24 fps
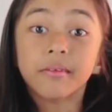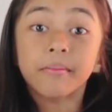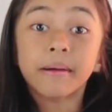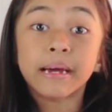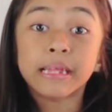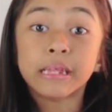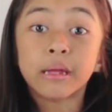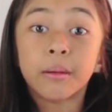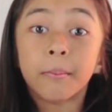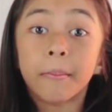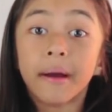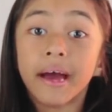
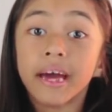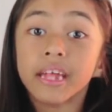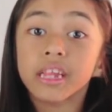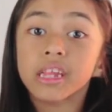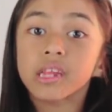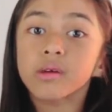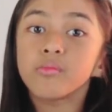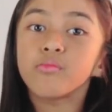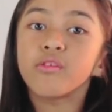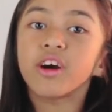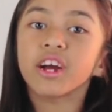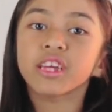
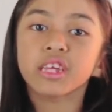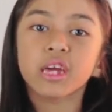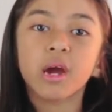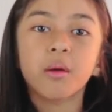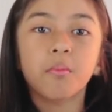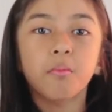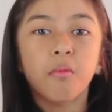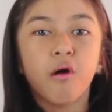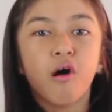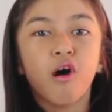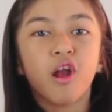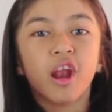teman-teman
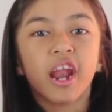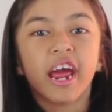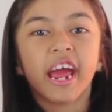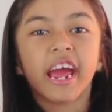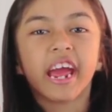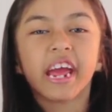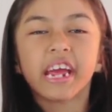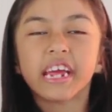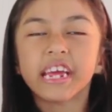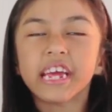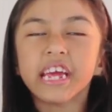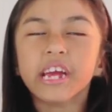semuanya
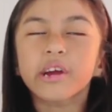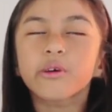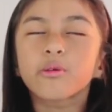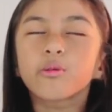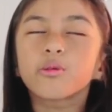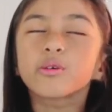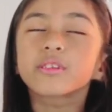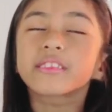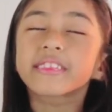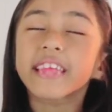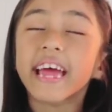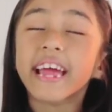boleh
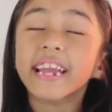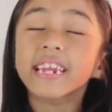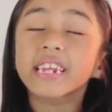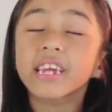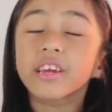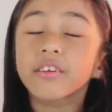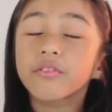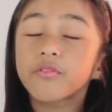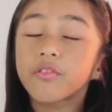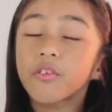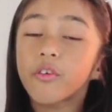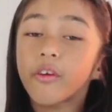
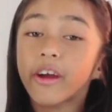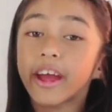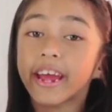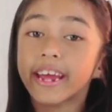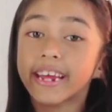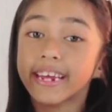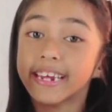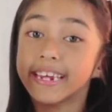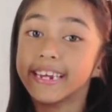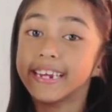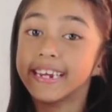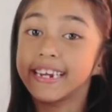ikutan
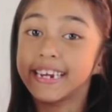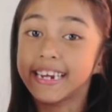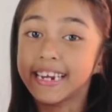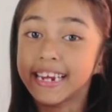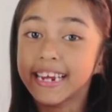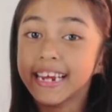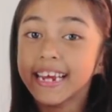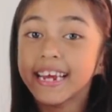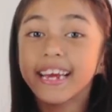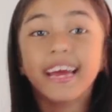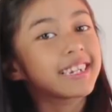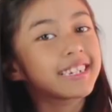giveaway
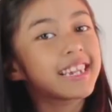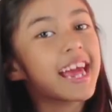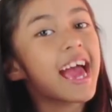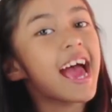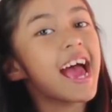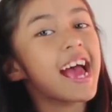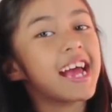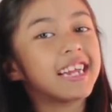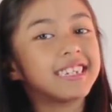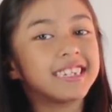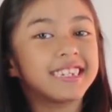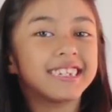ini
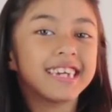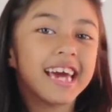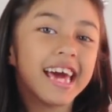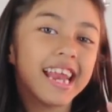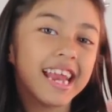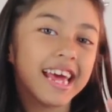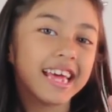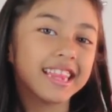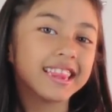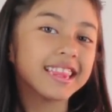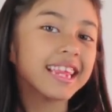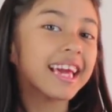dan
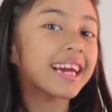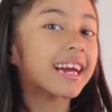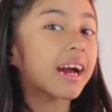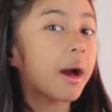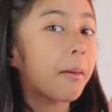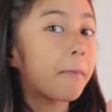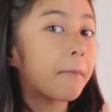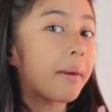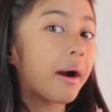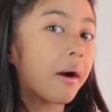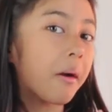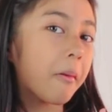syaratnya
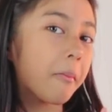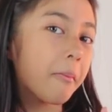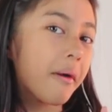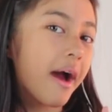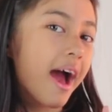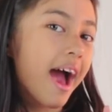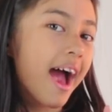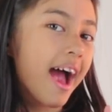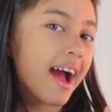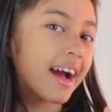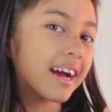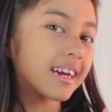gampang
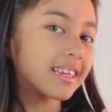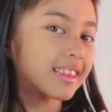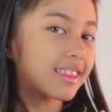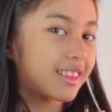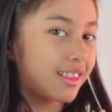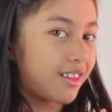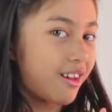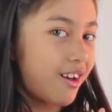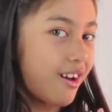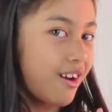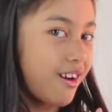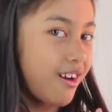banget
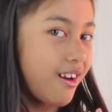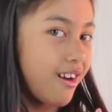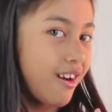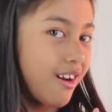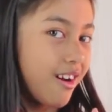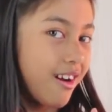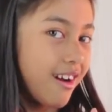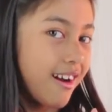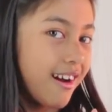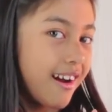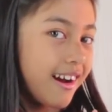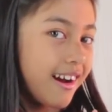
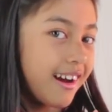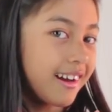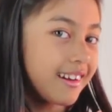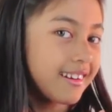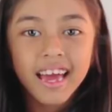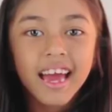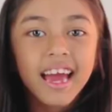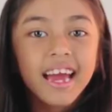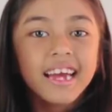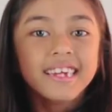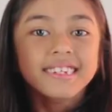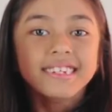loh.
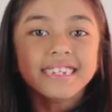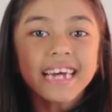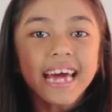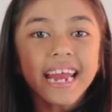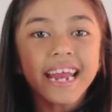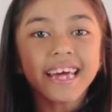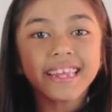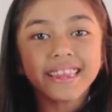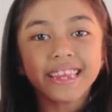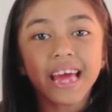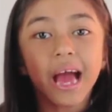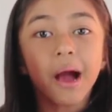
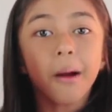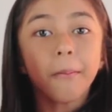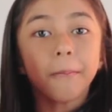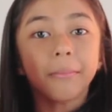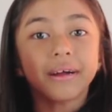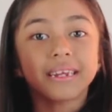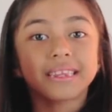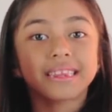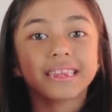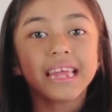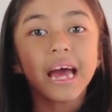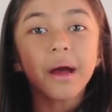Syarat yang
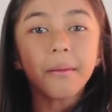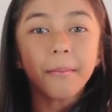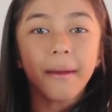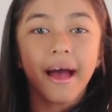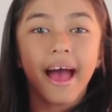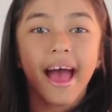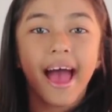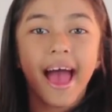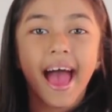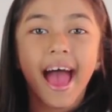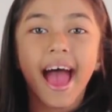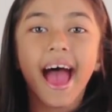
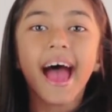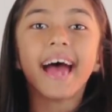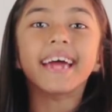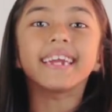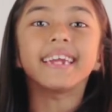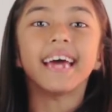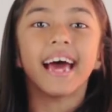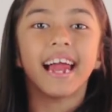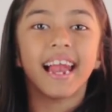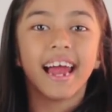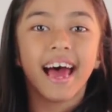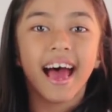pertama
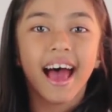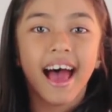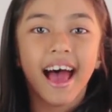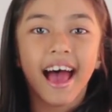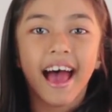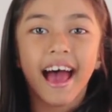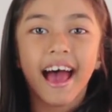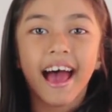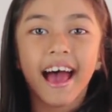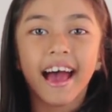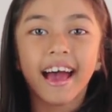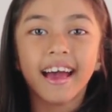
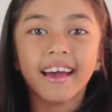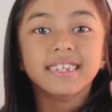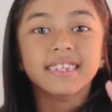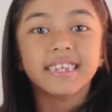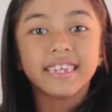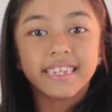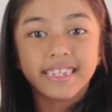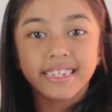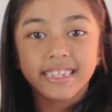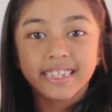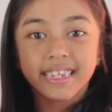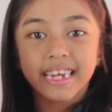adalah
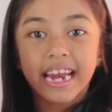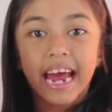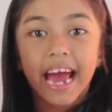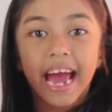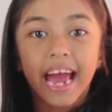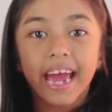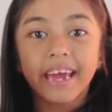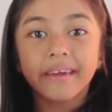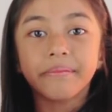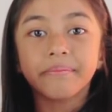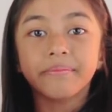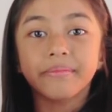
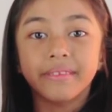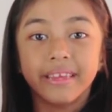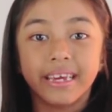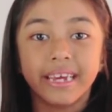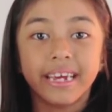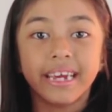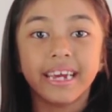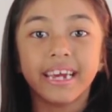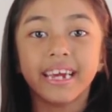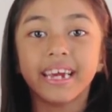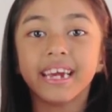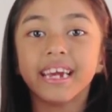subscribe
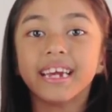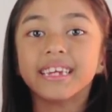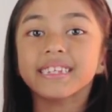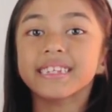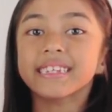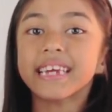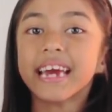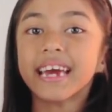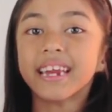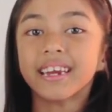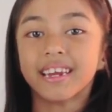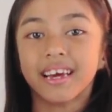di
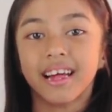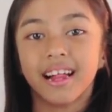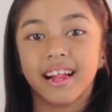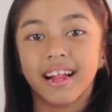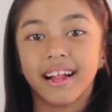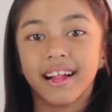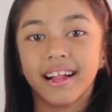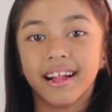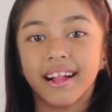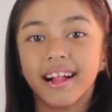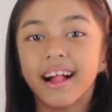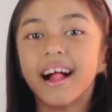
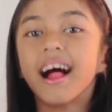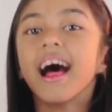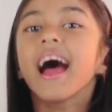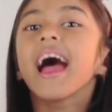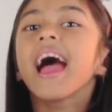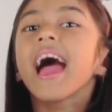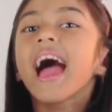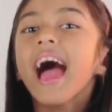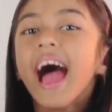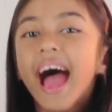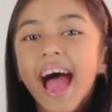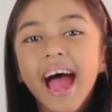channel
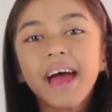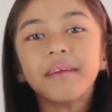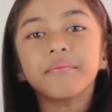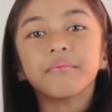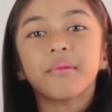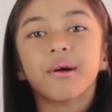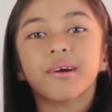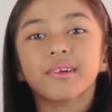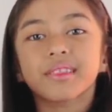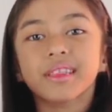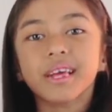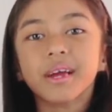
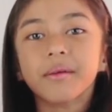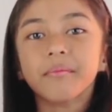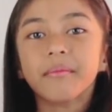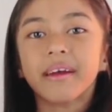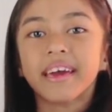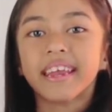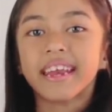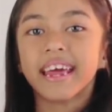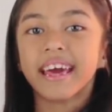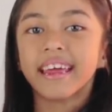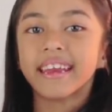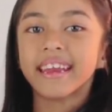Unboxing
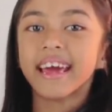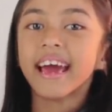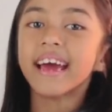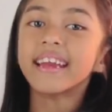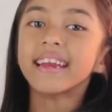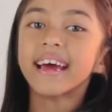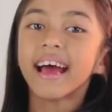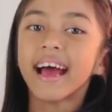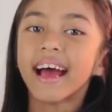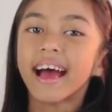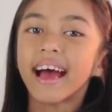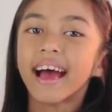Mainan
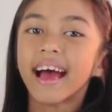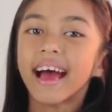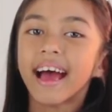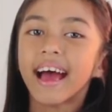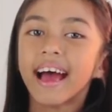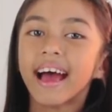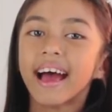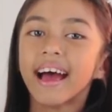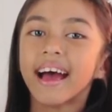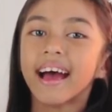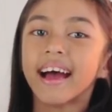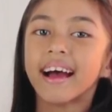
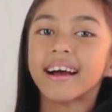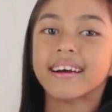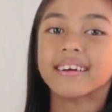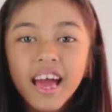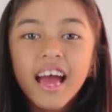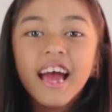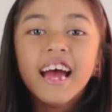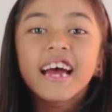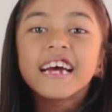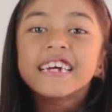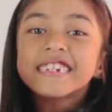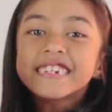Anak.
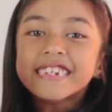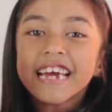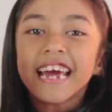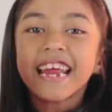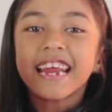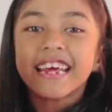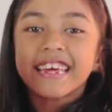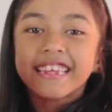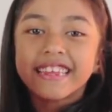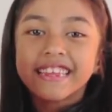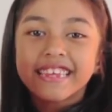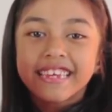
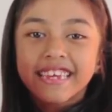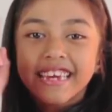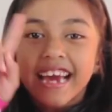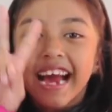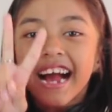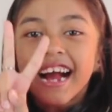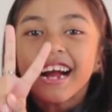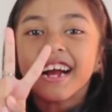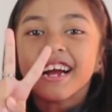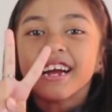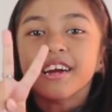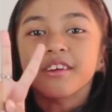Syarat
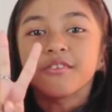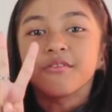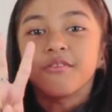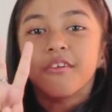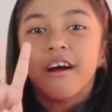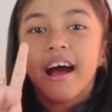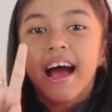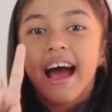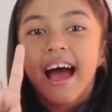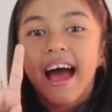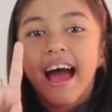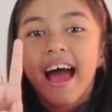yang
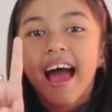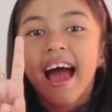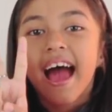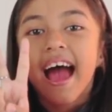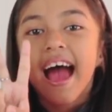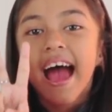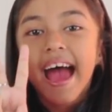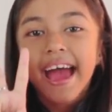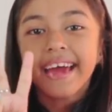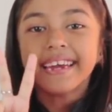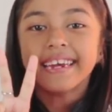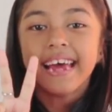kedua
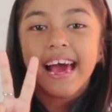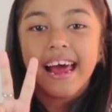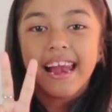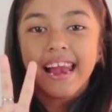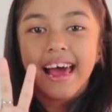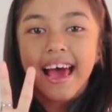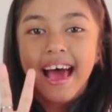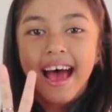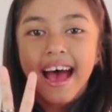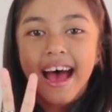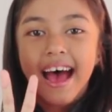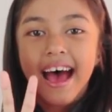
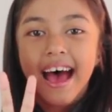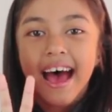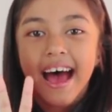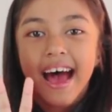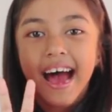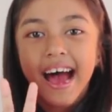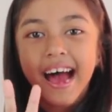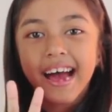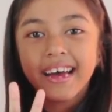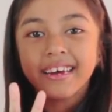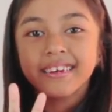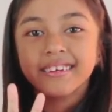
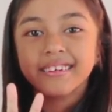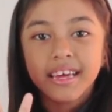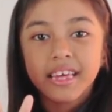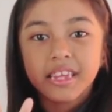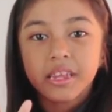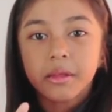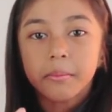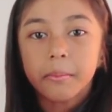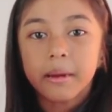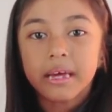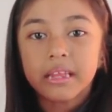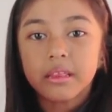adalah
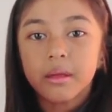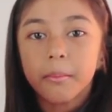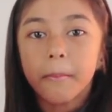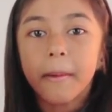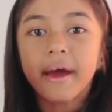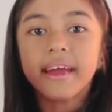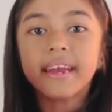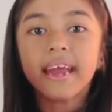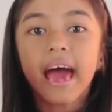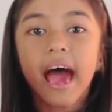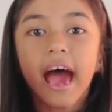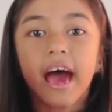
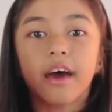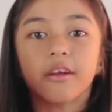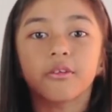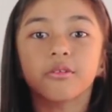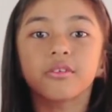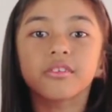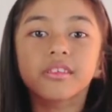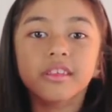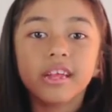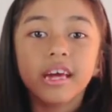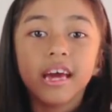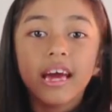teman-teman
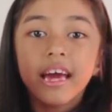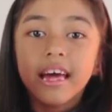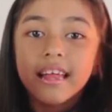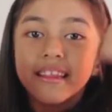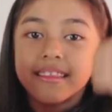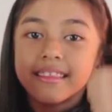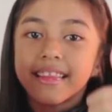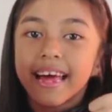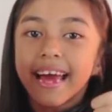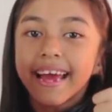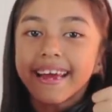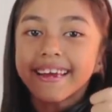harus
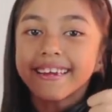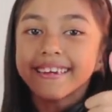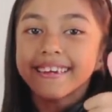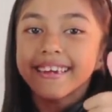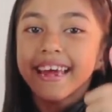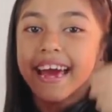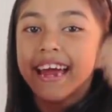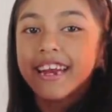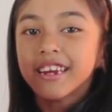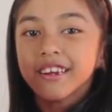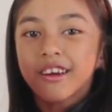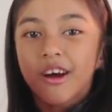like
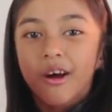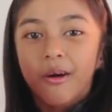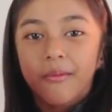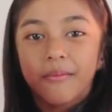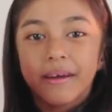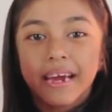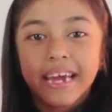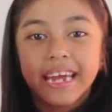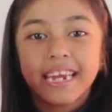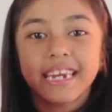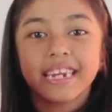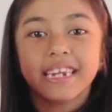dan
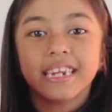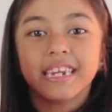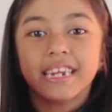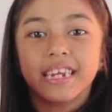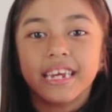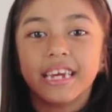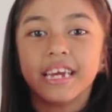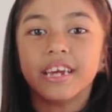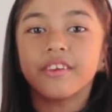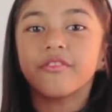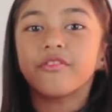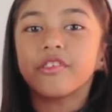komen
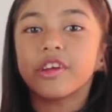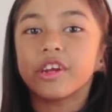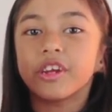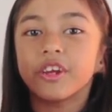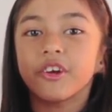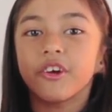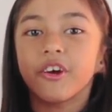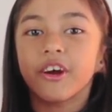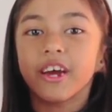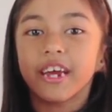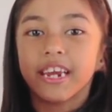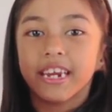di
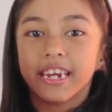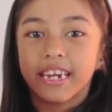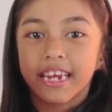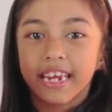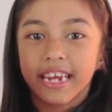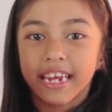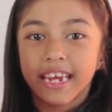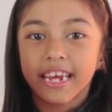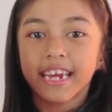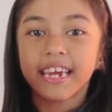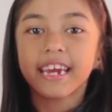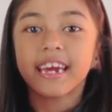video
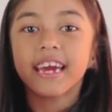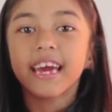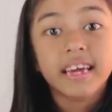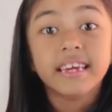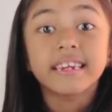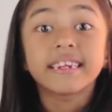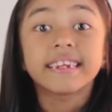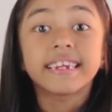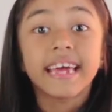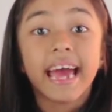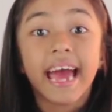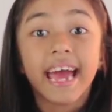ini
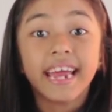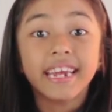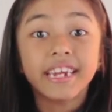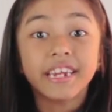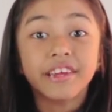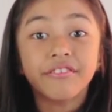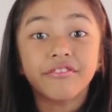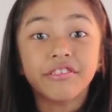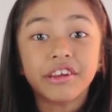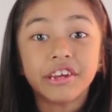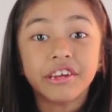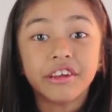dan
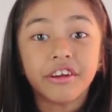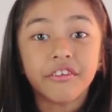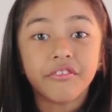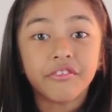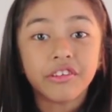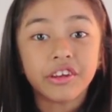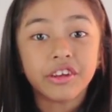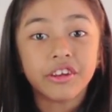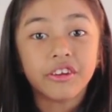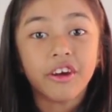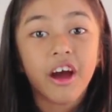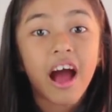di
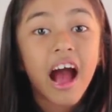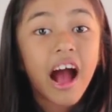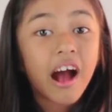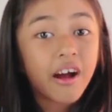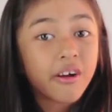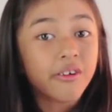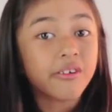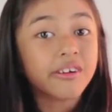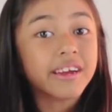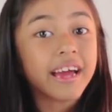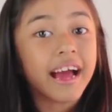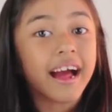video-video
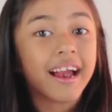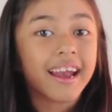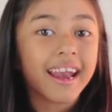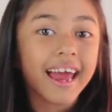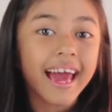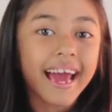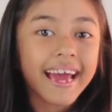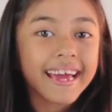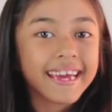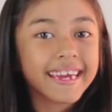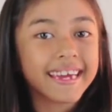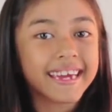aku yang
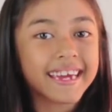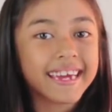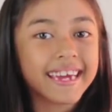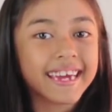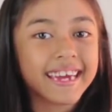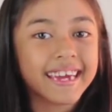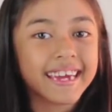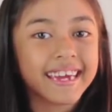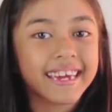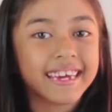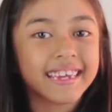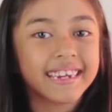
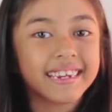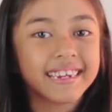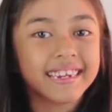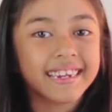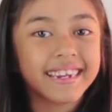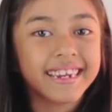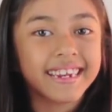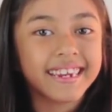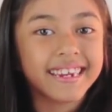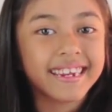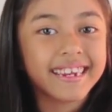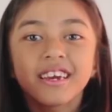
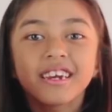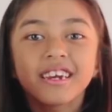lain.